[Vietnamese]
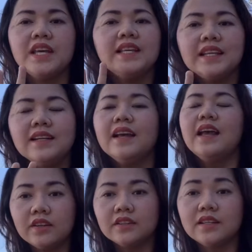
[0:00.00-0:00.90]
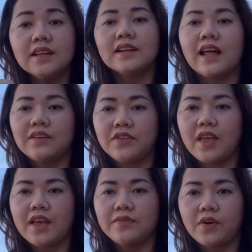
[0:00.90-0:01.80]
chí chính. Thứ nhất là
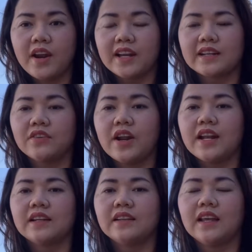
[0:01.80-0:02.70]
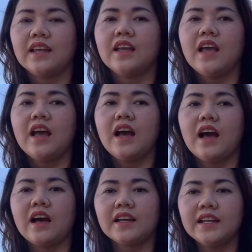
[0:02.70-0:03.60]
về credit thì
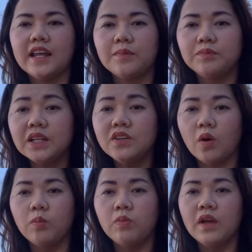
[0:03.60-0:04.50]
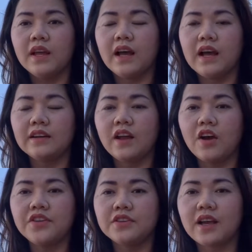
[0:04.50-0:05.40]
cái điểm tín dụng,
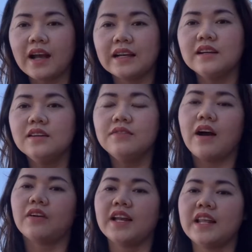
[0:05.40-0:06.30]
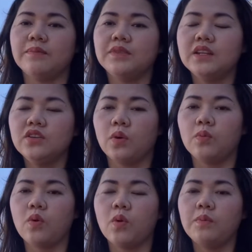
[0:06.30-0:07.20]
nó căn cứ vào cái điểm tín
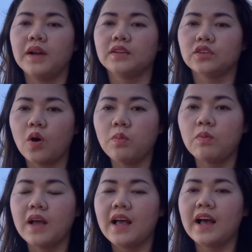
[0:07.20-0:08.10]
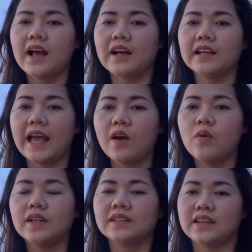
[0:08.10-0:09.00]
dụng của mình tốt
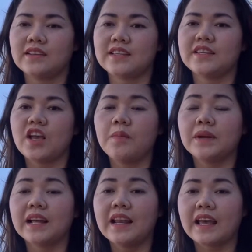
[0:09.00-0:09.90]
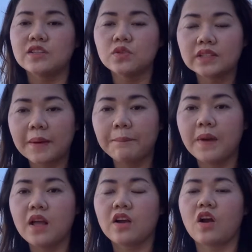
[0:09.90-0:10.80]
cao á, thì nó sẽ cho mình cái lãi suất thấp.
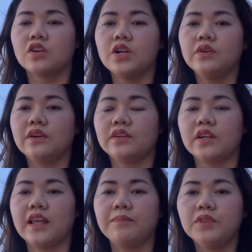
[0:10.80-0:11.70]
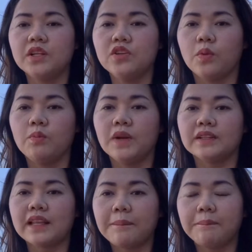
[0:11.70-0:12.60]
Còn nếu điểm tín dụng
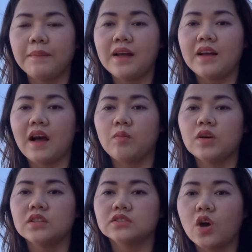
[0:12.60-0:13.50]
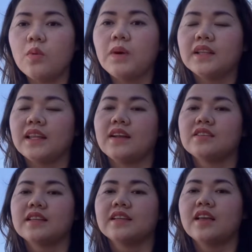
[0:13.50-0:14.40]
mình thấp á, không có được tốt á, thì
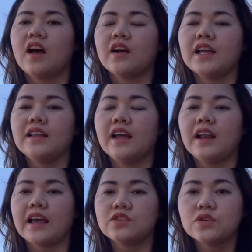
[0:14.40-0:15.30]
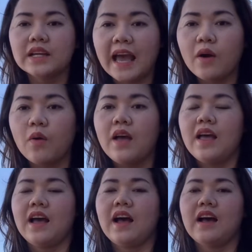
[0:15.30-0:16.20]
nó sẽ cho cái lãi suất cao.
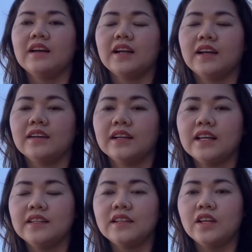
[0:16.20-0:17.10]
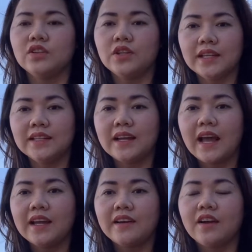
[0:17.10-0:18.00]
Cái tiêu chí thứ
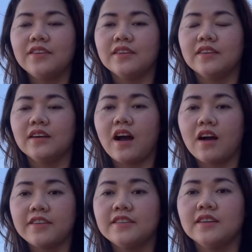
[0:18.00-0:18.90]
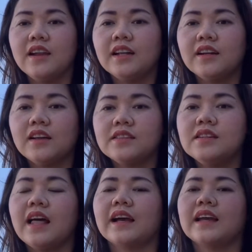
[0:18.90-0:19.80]
hai họ dựa lên đó
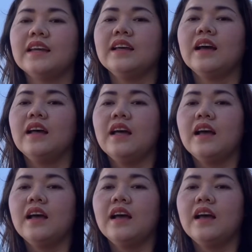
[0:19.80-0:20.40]
chính là cái